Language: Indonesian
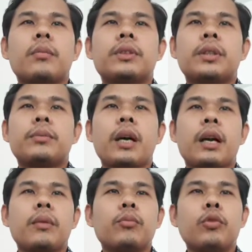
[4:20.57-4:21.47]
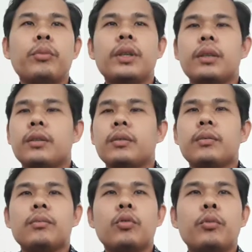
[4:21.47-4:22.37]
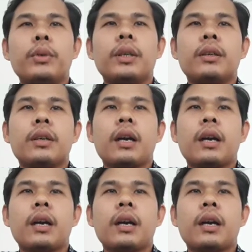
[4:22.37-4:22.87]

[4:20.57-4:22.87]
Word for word: Menciptakan bumi Bumi